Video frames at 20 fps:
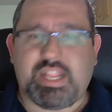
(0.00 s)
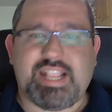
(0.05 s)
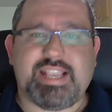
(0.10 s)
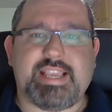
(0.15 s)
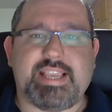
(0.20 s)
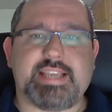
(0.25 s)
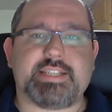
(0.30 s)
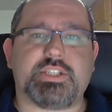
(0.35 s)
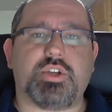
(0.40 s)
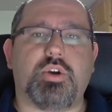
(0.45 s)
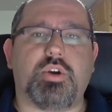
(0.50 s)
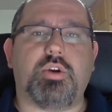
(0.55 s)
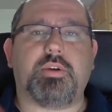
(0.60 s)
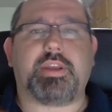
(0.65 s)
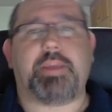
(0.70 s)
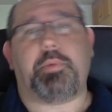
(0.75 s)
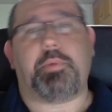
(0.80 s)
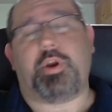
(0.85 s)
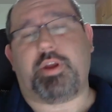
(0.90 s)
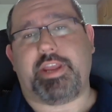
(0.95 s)
Que son,
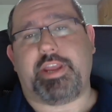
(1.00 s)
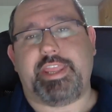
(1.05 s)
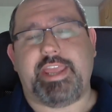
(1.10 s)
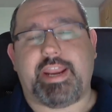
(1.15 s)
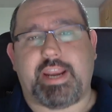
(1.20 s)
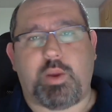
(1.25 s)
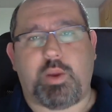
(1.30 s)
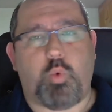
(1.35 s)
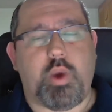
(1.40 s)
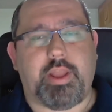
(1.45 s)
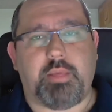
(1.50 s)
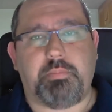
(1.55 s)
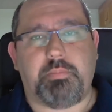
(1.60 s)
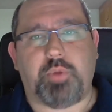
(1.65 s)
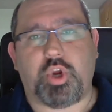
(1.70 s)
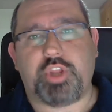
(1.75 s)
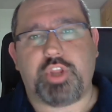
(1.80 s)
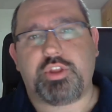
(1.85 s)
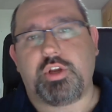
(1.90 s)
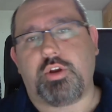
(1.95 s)
que bueno, que ya recuerda un
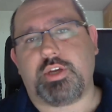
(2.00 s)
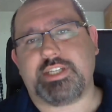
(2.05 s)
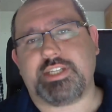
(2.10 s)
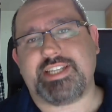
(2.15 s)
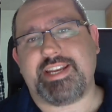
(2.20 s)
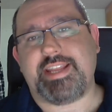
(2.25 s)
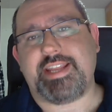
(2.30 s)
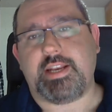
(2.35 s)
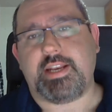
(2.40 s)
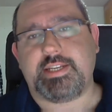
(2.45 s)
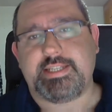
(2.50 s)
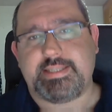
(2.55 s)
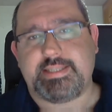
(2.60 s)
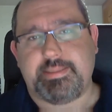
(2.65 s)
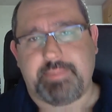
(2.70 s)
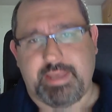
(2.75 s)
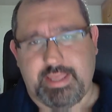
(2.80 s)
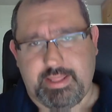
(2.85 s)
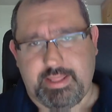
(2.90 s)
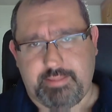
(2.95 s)
poquito lo que sería el
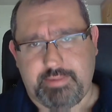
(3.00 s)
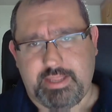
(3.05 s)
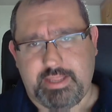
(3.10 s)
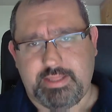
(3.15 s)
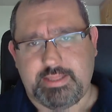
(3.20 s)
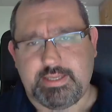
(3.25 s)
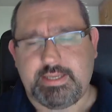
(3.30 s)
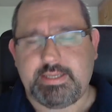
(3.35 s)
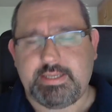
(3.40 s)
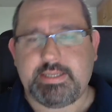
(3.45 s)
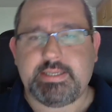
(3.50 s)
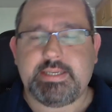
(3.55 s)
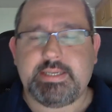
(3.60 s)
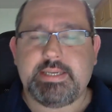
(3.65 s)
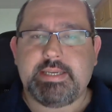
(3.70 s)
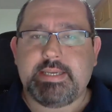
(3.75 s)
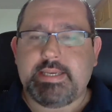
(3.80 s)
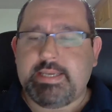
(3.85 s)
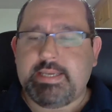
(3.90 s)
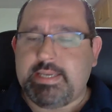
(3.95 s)
sistema de 20.
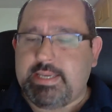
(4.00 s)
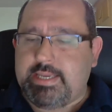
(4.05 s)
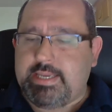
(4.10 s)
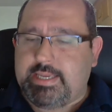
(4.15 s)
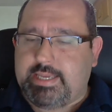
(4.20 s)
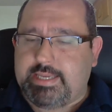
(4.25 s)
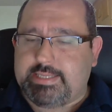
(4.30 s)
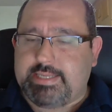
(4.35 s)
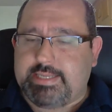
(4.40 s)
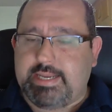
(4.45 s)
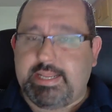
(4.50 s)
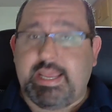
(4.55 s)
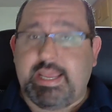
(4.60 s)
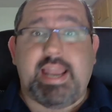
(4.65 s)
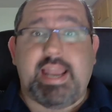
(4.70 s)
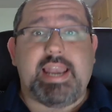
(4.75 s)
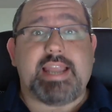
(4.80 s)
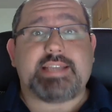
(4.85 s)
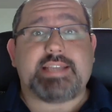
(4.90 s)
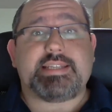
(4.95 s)
Que
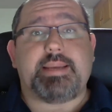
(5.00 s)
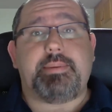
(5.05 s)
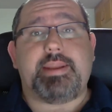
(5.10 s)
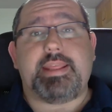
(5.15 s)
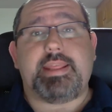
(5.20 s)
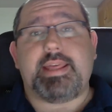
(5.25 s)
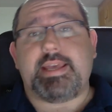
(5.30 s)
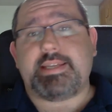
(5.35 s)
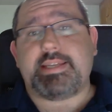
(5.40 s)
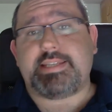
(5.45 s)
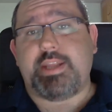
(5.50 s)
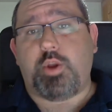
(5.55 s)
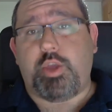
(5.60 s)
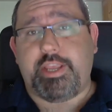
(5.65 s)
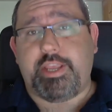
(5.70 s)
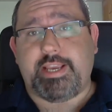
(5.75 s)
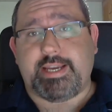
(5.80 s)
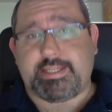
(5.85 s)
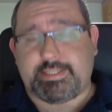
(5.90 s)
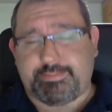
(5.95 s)
serían las habilidades
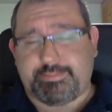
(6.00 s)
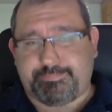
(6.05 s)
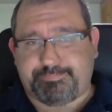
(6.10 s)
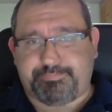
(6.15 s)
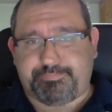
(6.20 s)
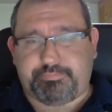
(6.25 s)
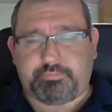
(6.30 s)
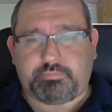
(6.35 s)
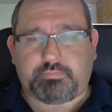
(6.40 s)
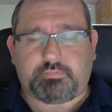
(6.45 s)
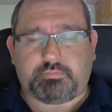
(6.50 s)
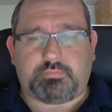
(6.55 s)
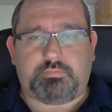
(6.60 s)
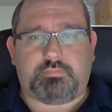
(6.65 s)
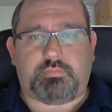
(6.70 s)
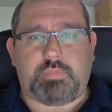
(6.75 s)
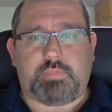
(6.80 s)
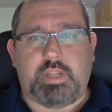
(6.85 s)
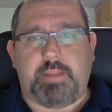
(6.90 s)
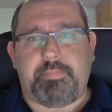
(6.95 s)
heroicas.
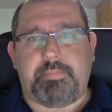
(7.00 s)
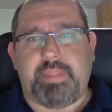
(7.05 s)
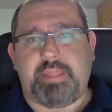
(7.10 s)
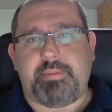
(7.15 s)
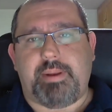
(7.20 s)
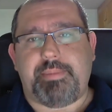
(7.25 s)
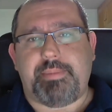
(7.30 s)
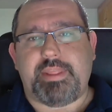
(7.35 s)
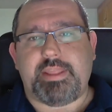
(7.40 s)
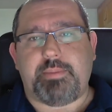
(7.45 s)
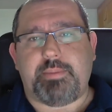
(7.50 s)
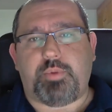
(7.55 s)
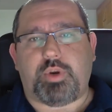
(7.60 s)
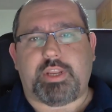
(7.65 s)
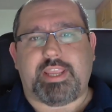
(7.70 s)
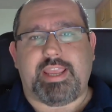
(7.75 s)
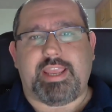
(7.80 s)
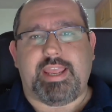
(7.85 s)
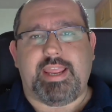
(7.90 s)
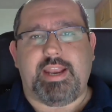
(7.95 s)
Principalmente
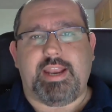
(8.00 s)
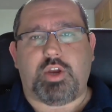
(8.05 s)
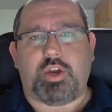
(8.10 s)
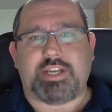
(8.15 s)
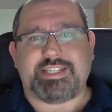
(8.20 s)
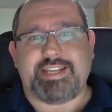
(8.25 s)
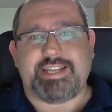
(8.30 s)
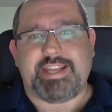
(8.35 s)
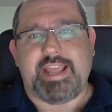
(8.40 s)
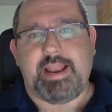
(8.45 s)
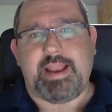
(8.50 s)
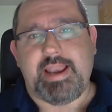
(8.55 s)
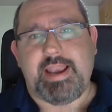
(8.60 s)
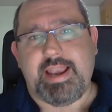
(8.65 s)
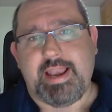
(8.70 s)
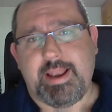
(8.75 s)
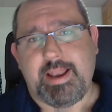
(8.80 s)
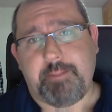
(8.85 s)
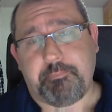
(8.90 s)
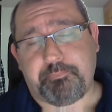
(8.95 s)
porque lo que sería
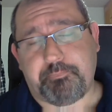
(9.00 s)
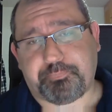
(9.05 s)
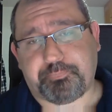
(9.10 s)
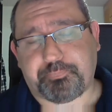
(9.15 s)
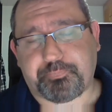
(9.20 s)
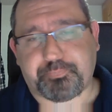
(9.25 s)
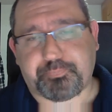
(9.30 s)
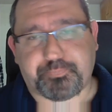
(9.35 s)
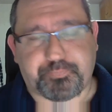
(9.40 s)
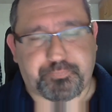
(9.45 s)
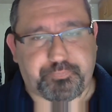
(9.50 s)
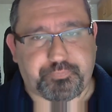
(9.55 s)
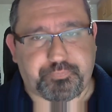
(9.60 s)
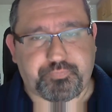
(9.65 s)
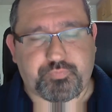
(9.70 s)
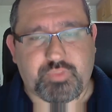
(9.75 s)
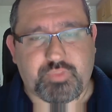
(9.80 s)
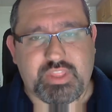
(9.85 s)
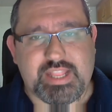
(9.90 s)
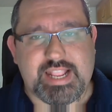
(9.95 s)

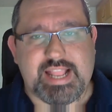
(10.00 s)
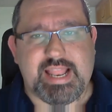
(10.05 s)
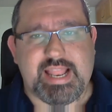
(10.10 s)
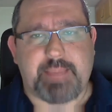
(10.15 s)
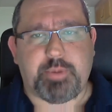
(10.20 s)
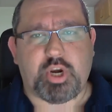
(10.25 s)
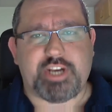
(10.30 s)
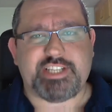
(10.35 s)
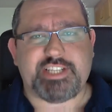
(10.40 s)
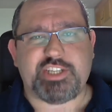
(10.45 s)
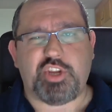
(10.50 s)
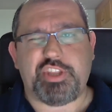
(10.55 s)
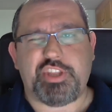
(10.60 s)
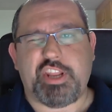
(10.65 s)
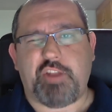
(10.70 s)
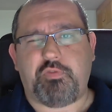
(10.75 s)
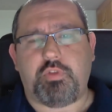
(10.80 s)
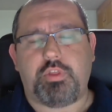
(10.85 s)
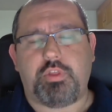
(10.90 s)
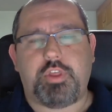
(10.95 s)
la progresión ya
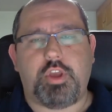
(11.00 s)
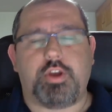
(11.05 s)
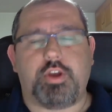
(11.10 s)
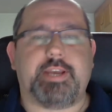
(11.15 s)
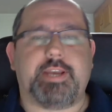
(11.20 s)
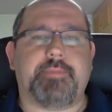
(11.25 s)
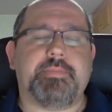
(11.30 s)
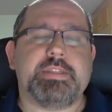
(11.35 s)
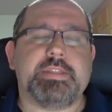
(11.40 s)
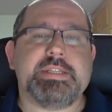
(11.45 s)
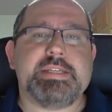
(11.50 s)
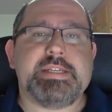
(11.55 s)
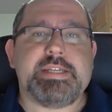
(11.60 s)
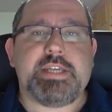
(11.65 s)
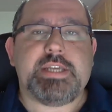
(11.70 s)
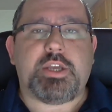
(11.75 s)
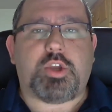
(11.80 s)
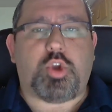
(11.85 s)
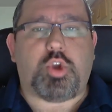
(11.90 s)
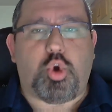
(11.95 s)
no funciona
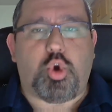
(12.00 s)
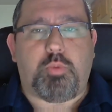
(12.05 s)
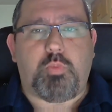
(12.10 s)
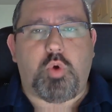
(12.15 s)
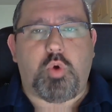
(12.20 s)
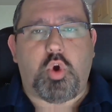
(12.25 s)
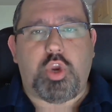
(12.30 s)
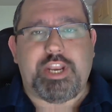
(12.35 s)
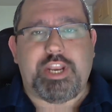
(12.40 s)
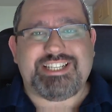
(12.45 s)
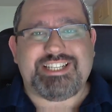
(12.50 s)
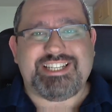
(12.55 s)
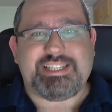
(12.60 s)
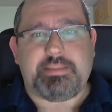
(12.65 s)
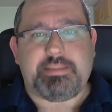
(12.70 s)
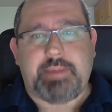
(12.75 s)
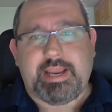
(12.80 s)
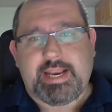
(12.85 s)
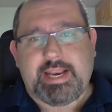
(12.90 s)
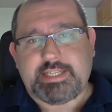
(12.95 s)
como en el
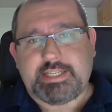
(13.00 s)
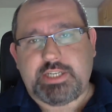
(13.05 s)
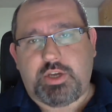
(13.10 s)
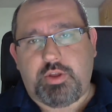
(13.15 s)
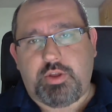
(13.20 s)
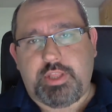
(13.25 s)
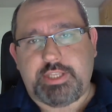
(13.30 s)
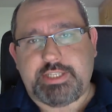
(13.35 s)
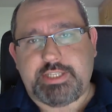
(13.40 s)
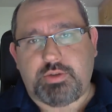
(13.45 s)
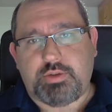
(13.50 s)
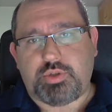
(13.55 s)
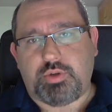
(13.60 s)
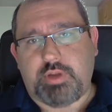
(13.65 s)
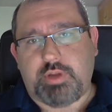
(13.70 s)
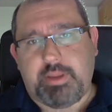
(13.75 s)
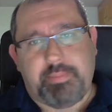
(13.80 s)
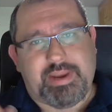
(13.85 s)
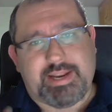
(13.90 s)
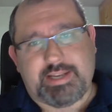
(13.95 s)
sistema clásico de Chauson,
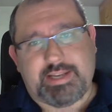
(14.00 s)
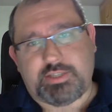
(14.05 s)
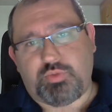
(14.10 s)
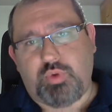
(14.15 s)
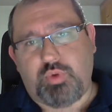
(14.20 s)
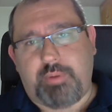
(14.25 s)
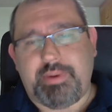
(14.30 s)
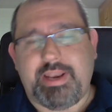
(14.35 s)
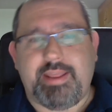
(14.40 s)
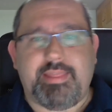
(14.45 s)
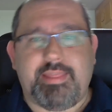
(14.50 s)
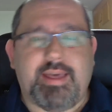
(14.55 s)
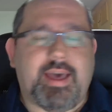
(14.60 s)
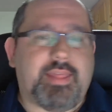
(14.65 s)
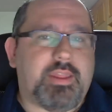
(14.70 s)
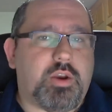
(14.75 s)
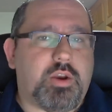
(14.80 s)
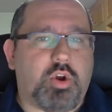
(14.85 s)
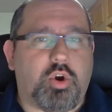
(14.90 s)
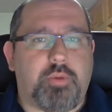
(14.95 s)
que marcas tu habilidad
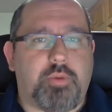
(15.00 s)
y luego